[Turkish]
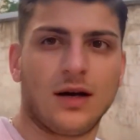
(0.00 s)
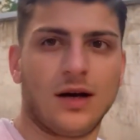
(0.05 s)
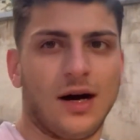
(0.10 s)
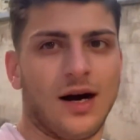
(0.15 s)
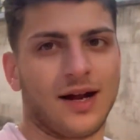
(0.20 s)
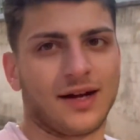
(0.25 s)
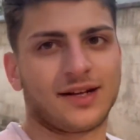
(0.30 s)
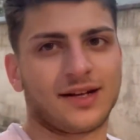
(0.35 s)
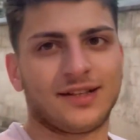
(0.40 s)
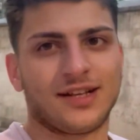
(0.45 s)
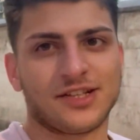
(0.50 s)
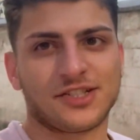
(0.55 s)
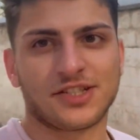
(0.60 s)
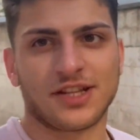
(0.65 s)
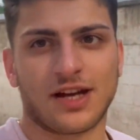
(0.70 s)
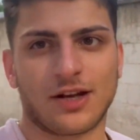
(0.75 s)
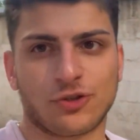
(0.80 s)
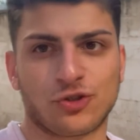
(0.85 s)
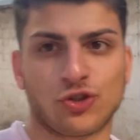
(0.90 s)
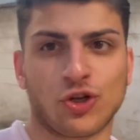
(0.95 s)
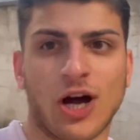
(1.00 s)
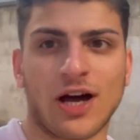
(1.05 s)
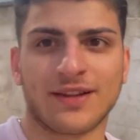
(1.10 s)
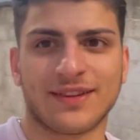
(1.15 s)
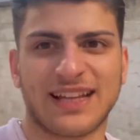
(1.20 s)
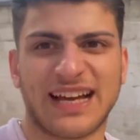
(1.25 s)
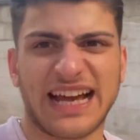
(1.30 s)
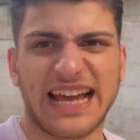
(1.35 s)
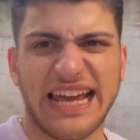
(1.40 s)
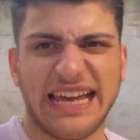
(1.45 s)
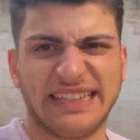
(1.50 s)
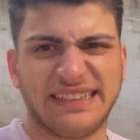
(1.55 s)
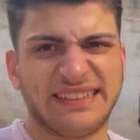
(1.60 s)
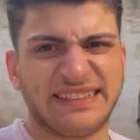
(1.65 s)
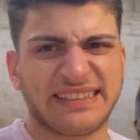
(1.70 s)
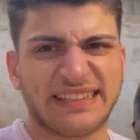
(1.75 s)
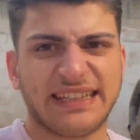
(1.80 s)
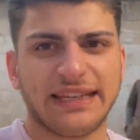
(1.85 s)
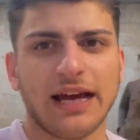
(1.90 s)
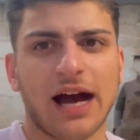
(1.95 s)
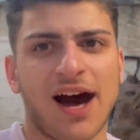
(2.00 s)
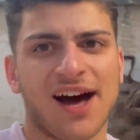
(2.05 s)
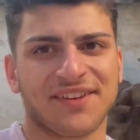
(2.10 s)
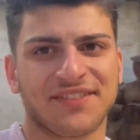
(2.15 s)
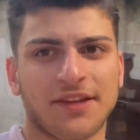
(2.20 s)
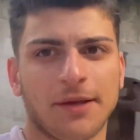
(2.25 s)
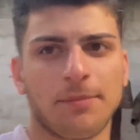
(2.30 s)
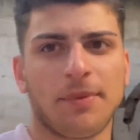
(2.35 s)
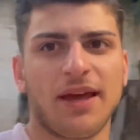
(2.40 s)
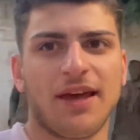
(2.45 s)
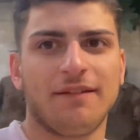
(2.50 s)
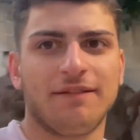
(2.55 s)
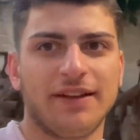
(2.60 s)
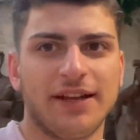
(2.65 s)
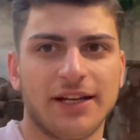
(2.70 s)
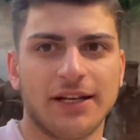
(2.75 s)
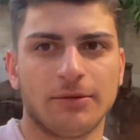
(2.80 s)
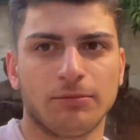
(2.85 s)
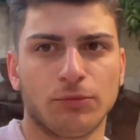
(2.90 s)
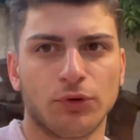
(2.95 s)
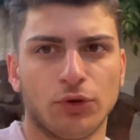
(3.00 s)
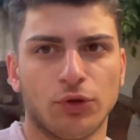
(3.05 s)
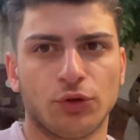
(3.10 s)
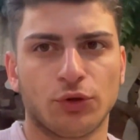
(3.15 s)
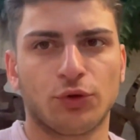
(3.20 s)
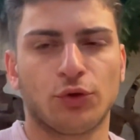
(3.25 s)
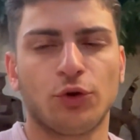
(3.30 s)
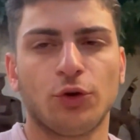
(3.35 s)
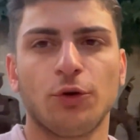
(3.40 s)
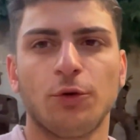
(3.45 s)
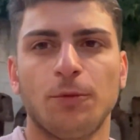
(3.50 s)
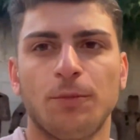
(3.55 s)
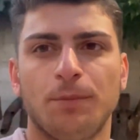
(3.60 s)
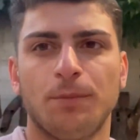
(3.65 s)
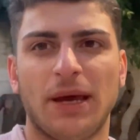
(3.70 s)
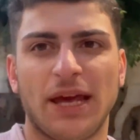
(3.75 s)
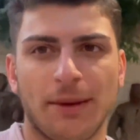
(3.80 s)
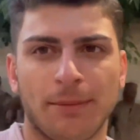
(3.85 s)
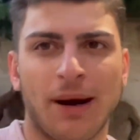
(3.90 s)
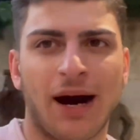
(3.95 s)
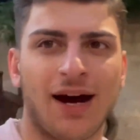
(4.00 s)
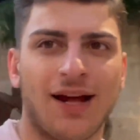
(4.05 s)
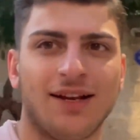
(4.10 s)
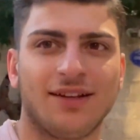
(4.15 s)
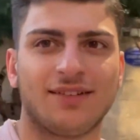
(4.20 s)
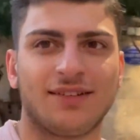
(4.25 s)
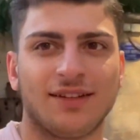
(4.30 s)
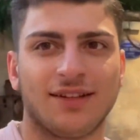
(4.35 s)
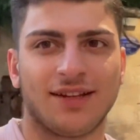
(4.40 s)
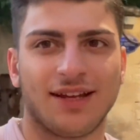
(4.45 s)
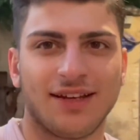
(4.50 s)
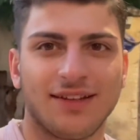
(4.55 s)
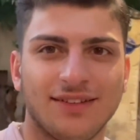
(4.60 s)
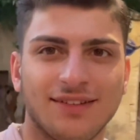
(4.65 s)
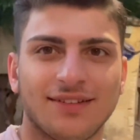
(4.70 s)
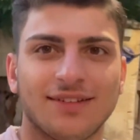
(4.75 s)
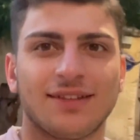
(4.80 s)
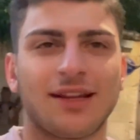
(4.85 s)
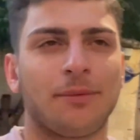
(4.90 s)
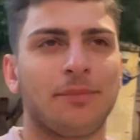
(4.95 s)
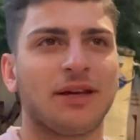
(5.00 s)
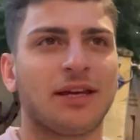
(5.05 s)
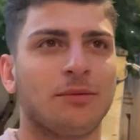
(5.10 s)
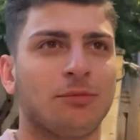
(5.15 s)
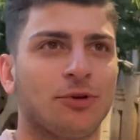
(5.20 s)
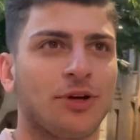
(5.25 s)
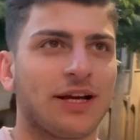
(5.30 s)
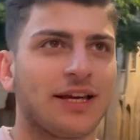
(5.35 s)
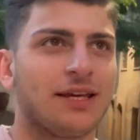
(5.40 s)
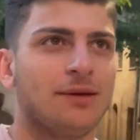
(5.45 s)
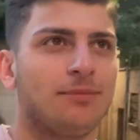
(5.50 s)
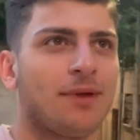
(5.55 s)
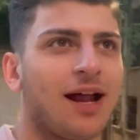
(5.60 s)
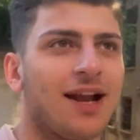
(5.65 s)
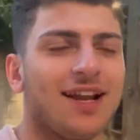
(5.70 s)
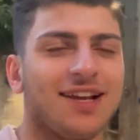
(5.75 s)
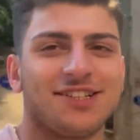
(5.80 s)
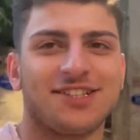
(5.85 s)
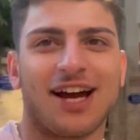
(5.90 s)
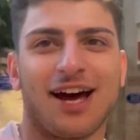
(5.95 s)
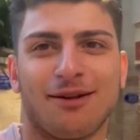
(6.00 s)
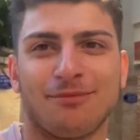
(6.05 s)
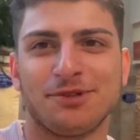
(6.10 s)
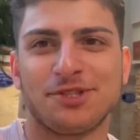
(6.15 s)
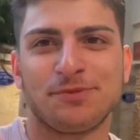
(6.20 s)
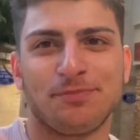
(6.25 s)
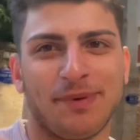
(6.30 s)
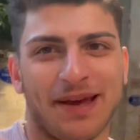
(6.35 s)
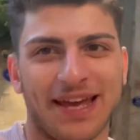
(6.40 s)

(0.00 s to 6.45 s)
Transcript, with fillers: Arkadaşlar şu anda eski Antep evlerinin bulunduğu Bey Mahallesi'ndeyiz. Tabii ki burada kimler yaşarmış?